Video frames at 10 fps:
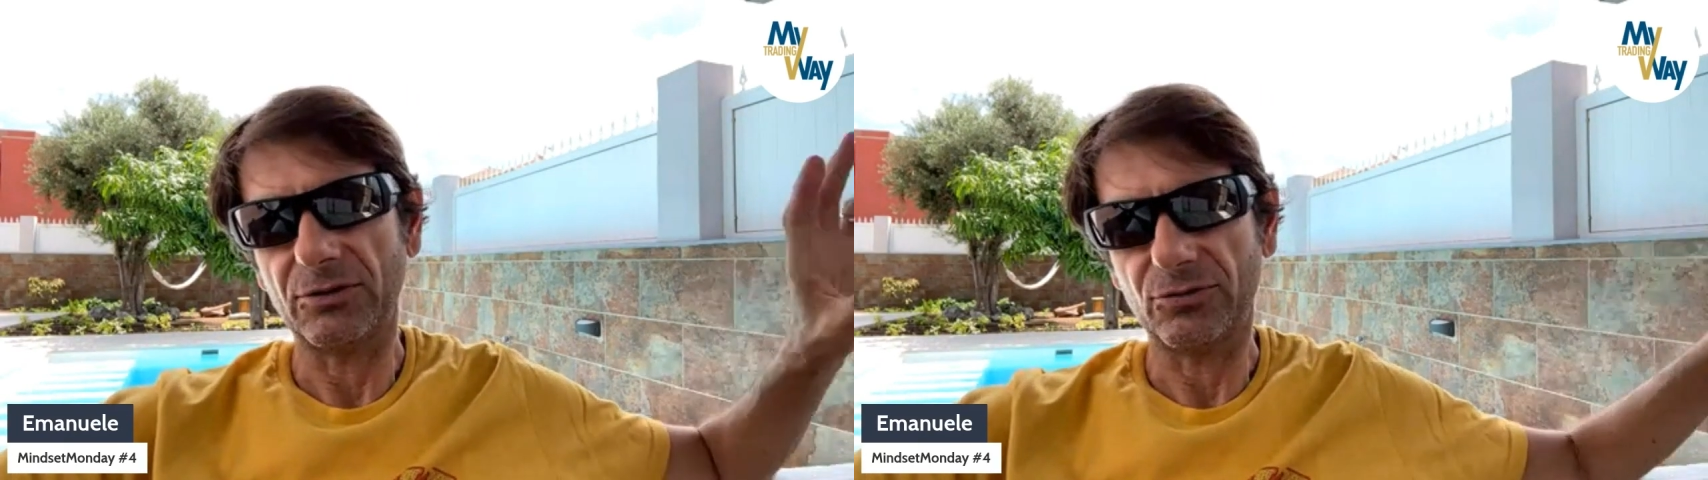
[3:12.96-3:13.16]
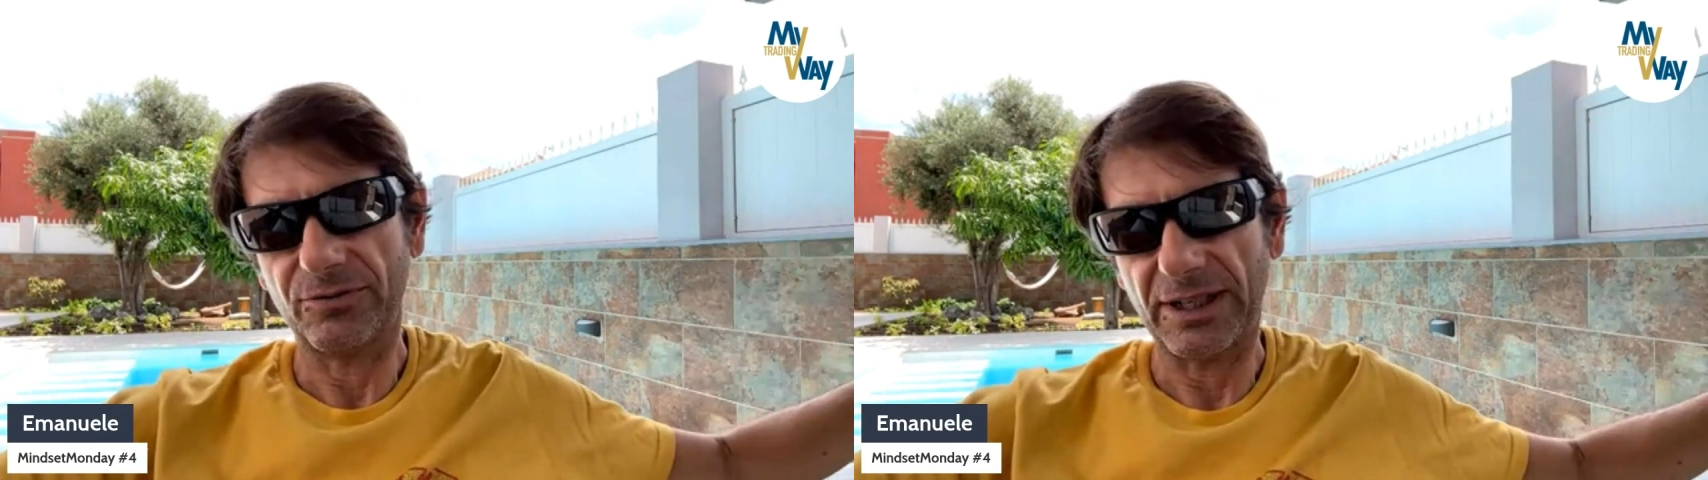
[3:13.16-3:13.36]

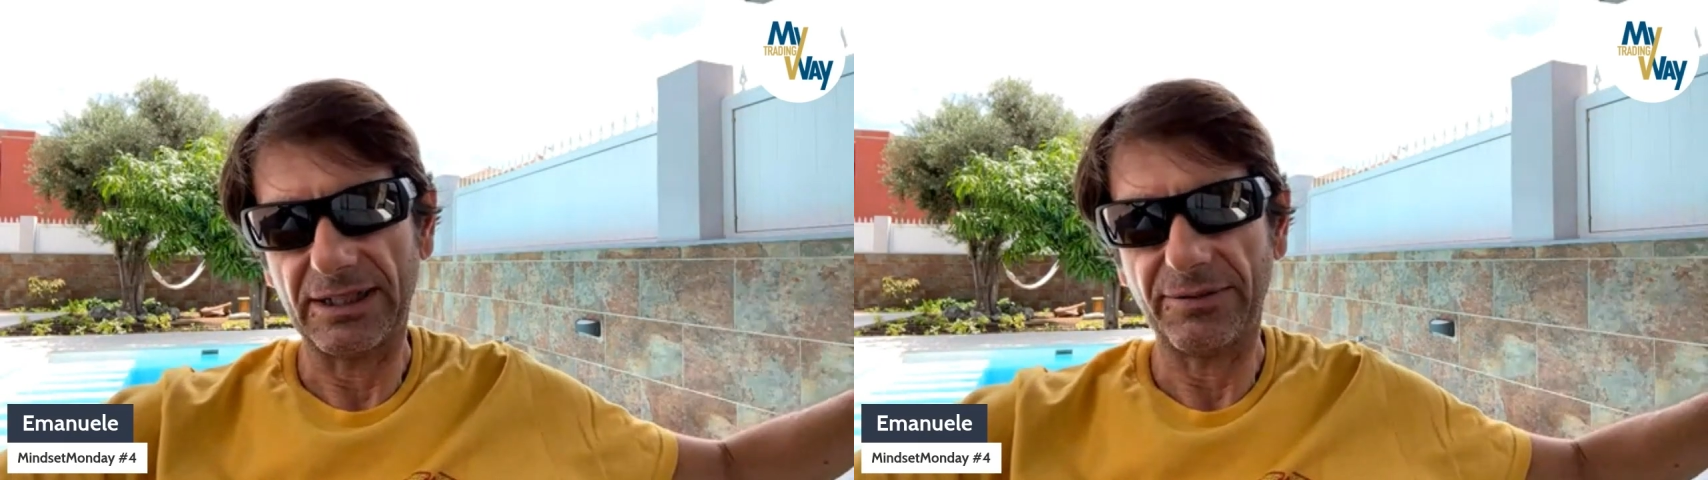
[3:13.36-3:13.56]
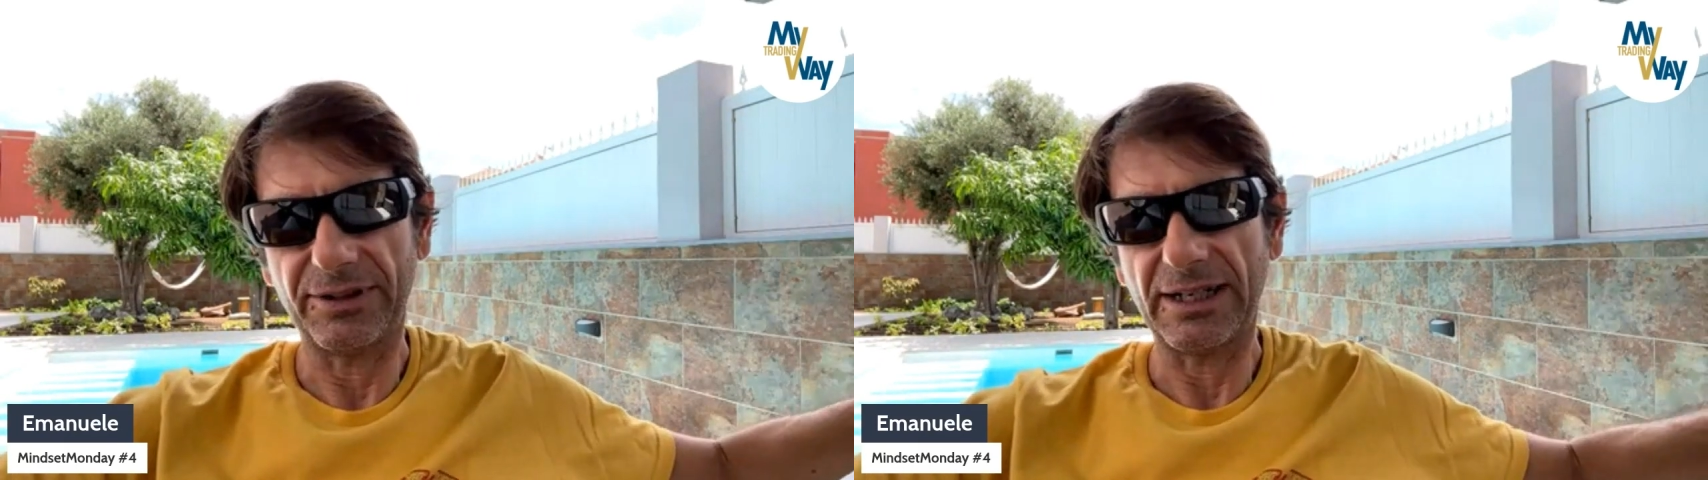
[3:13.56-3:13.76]
fare
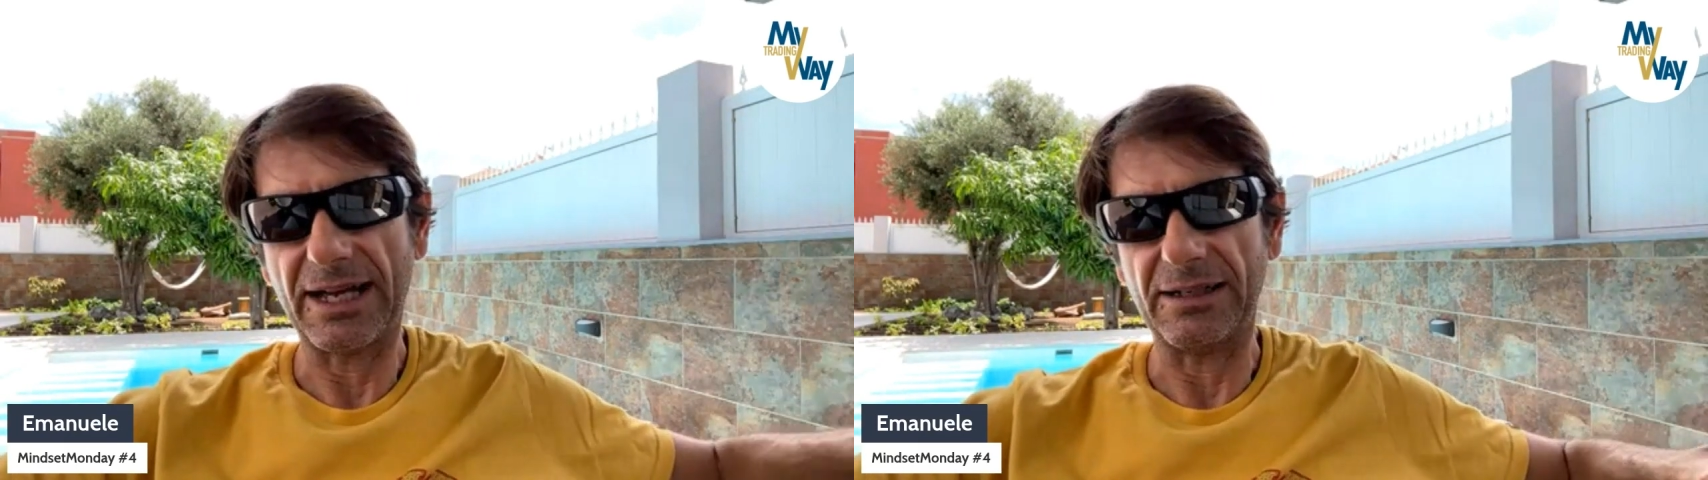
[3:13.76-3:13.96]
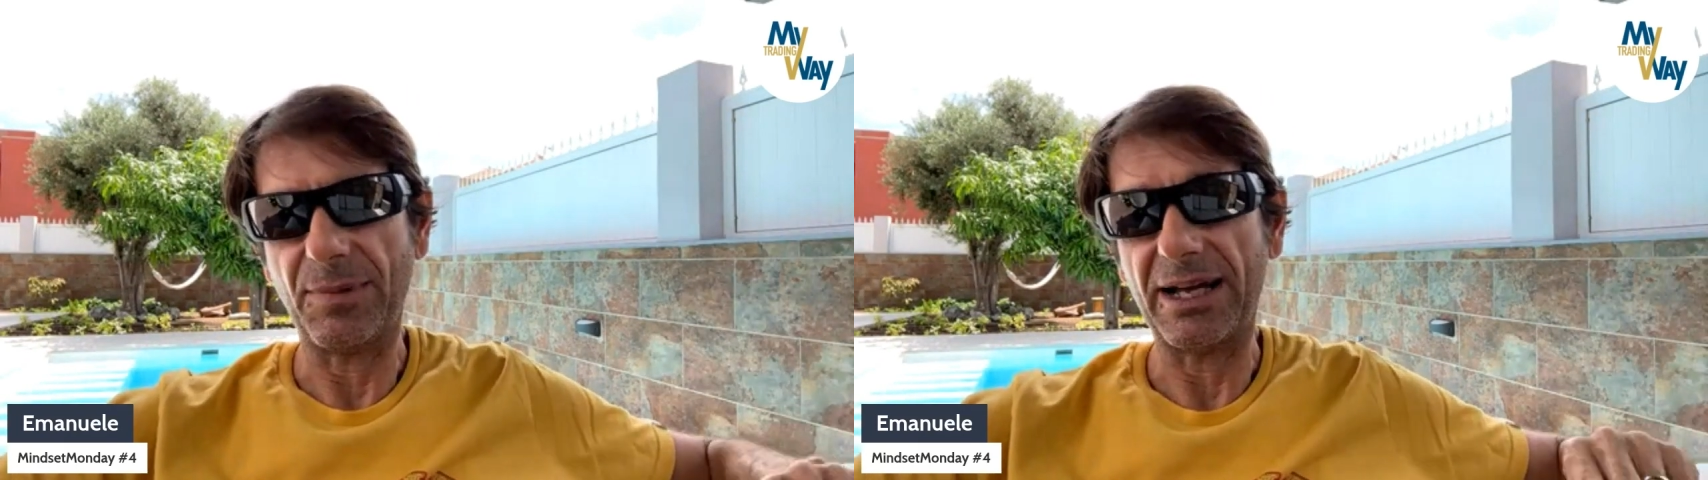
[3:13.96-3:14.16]
la
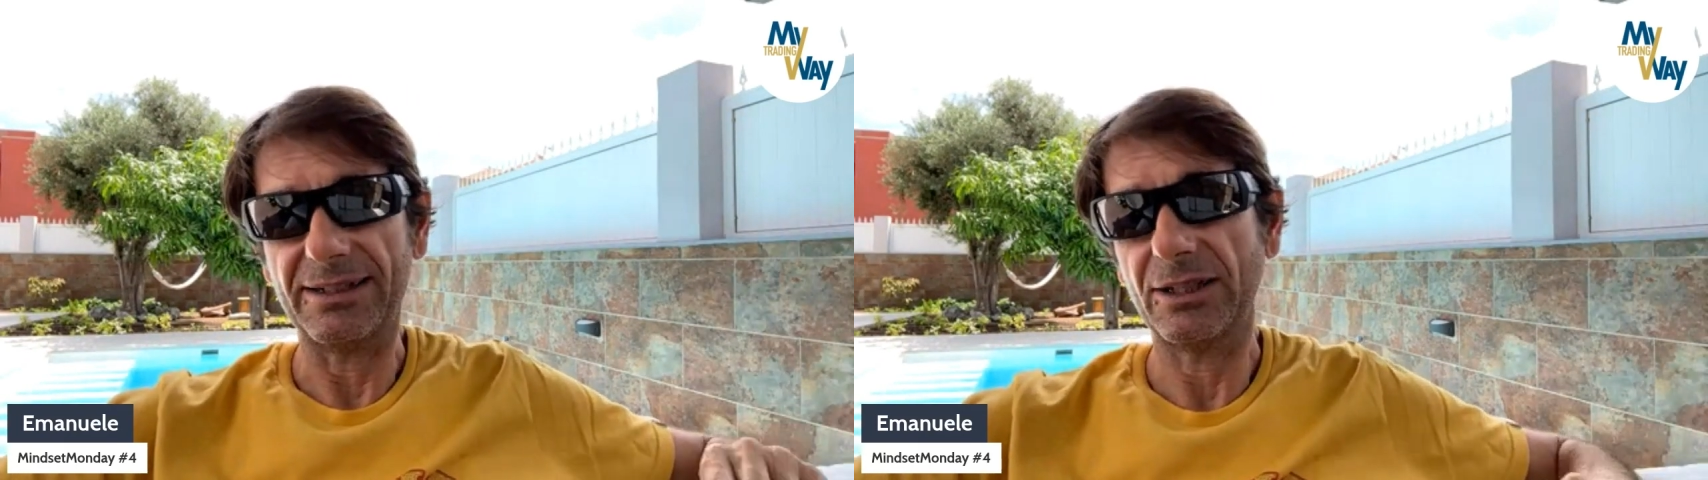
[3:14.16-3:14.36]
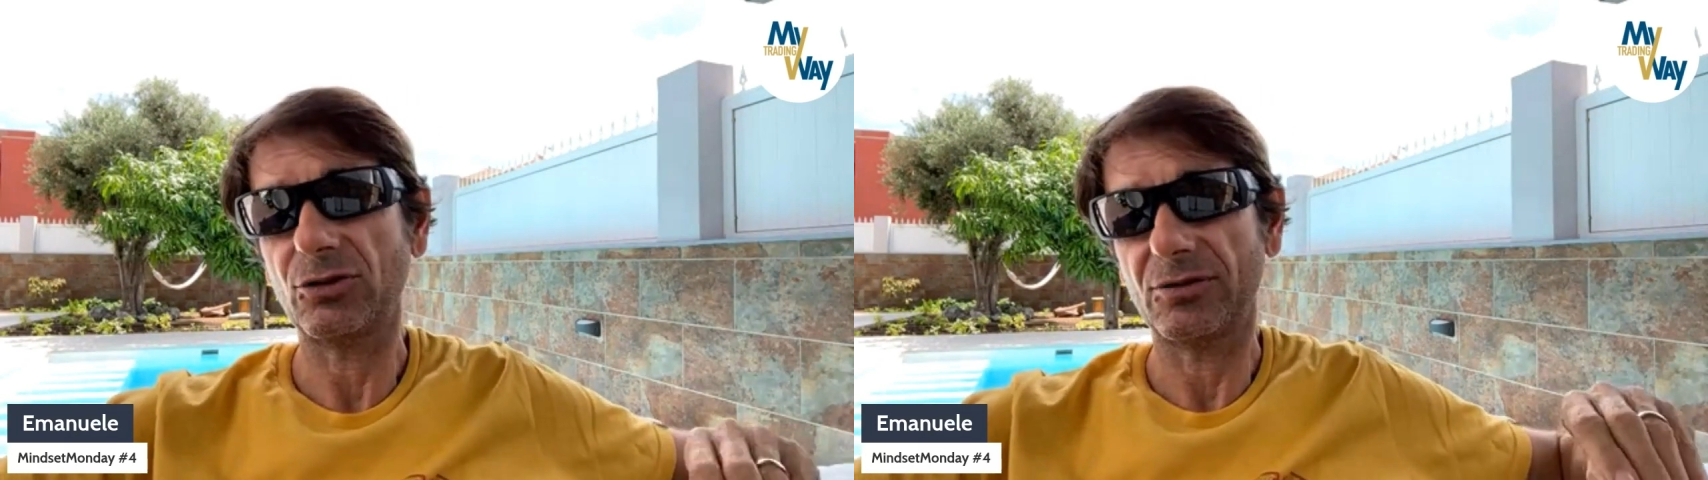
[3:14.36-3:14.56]
Ferrari, ma la